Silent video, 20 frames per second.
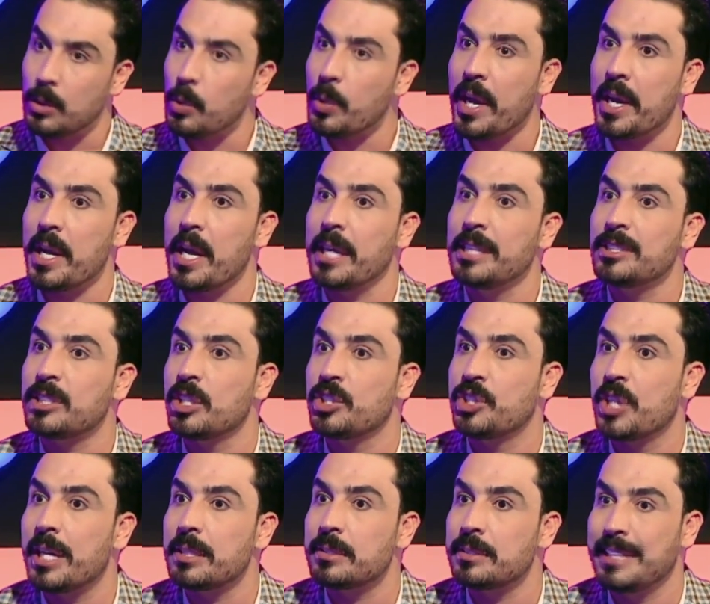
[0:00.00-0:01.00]
وكاين
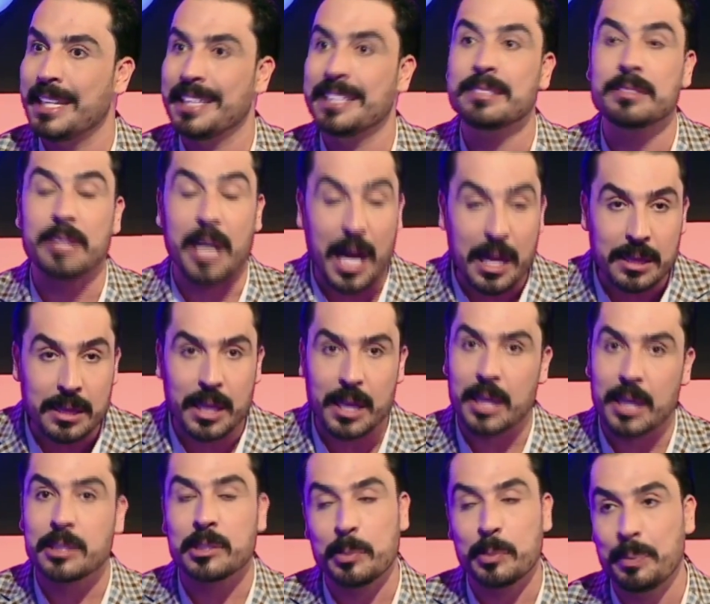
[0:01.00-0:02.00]
انتاجات يعني
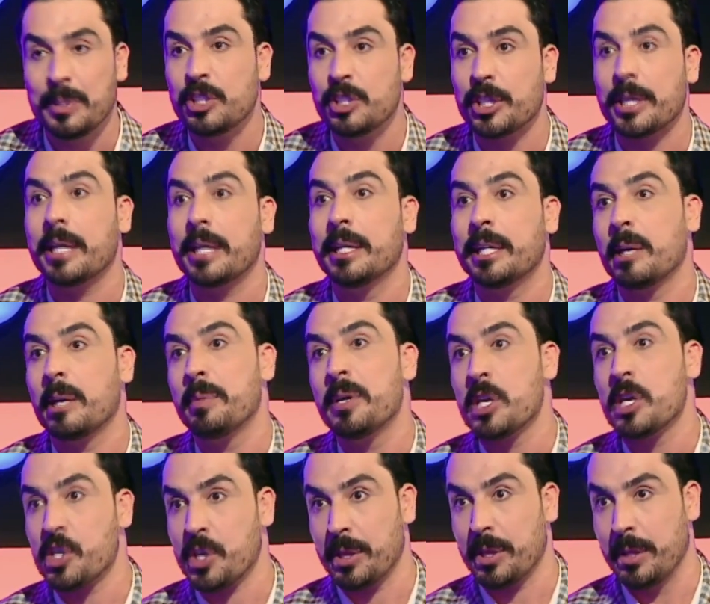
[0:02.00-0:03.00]
تعثرت بشكل
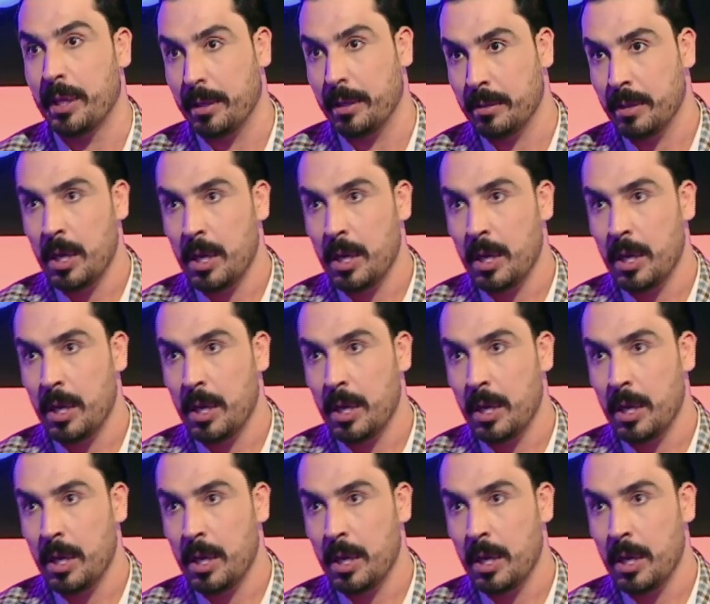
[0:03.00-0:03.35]
كبير جدا